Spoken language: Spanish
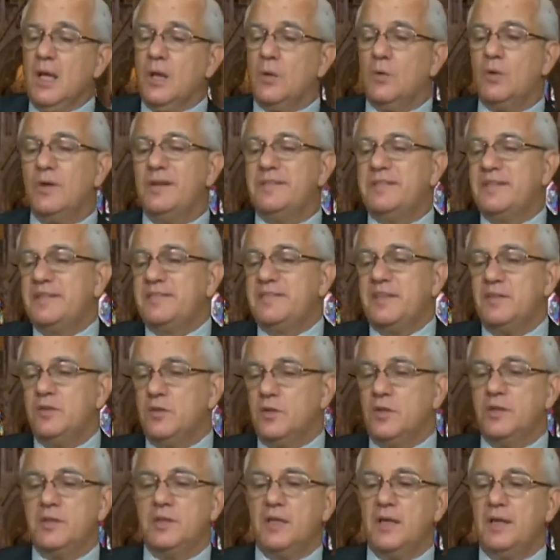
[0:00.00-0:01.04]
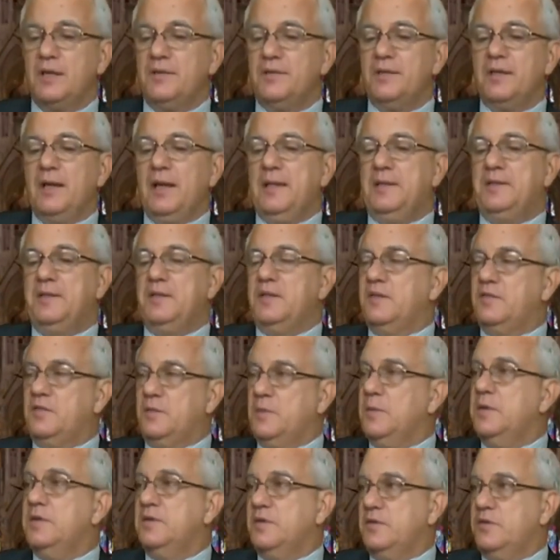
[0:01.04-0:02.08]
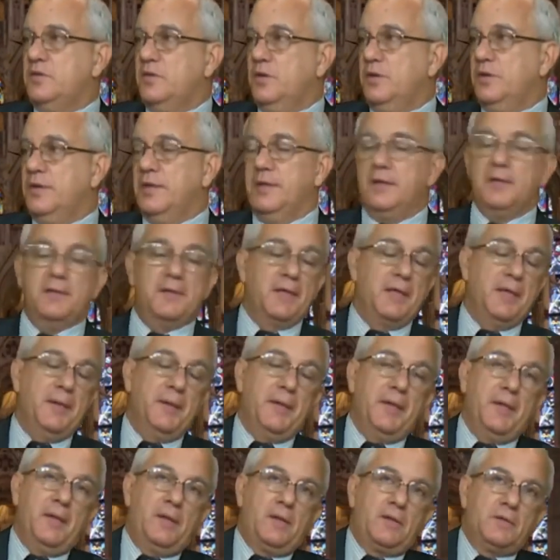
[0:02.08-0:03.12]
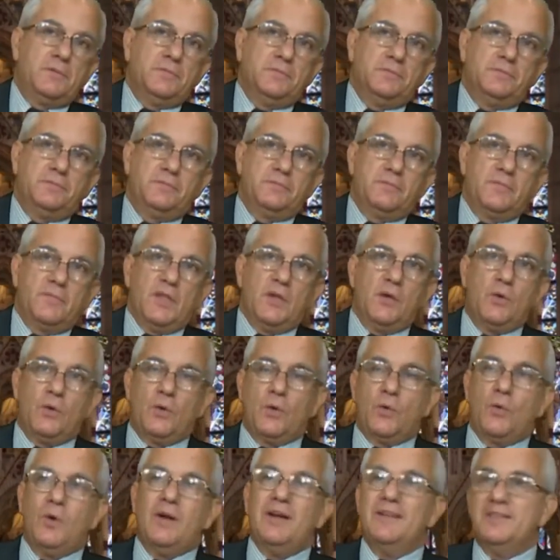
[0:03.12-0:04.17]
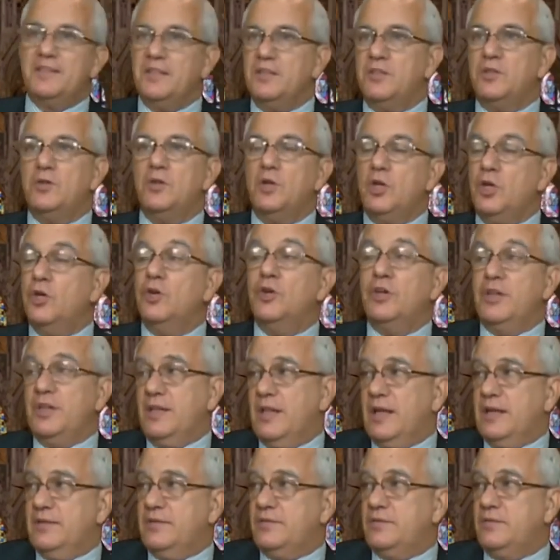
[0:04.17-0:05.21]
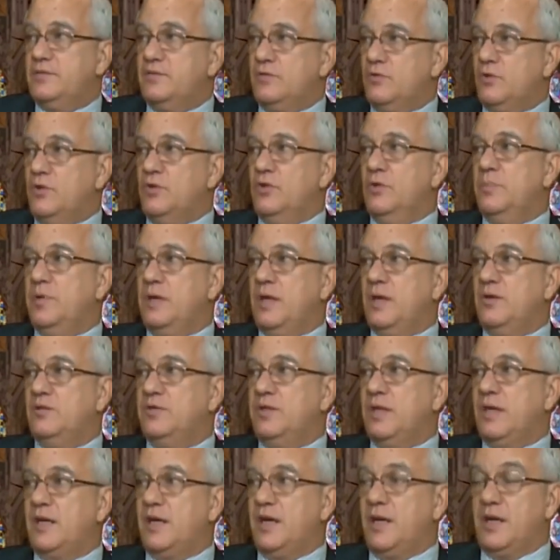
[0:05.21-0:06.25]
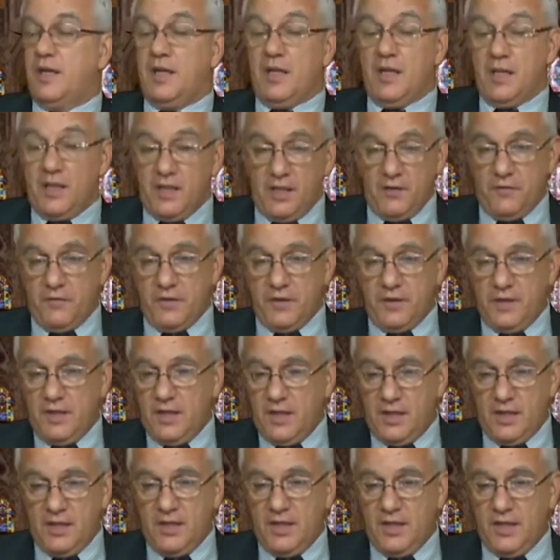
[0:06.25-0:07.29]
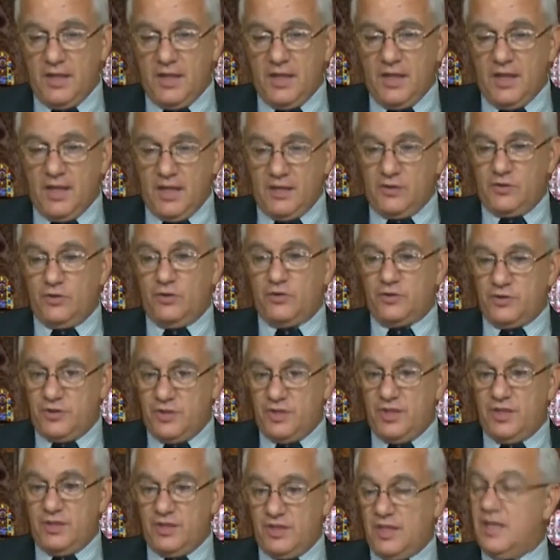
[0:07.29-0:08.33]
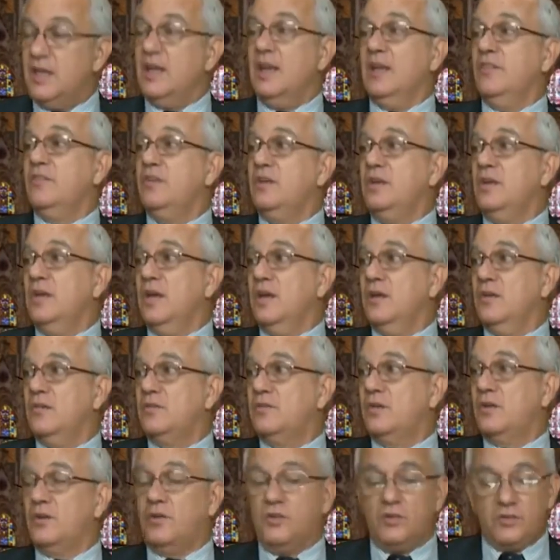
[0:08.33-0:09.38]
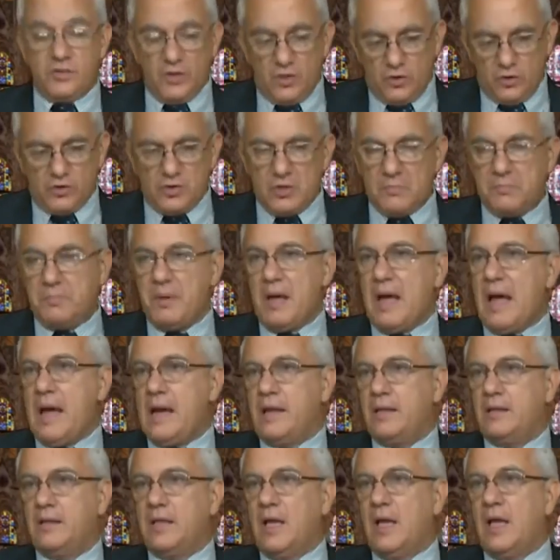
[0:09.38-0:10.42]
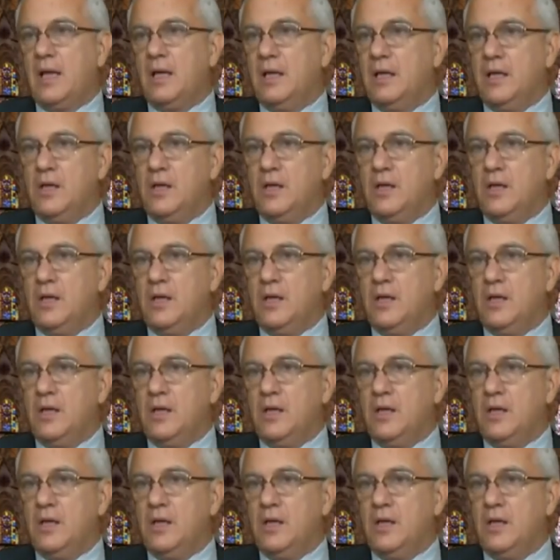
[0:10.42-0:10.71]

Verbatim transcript: ¿Cuál es el sentido que tienen las distintas civilizaciones? A ver, ¿cuál es el sentido de Leónidas cuando pelea contra Jerry? Defender ese occidente que nacía, ¿no es cierto? Dice, esto se parta,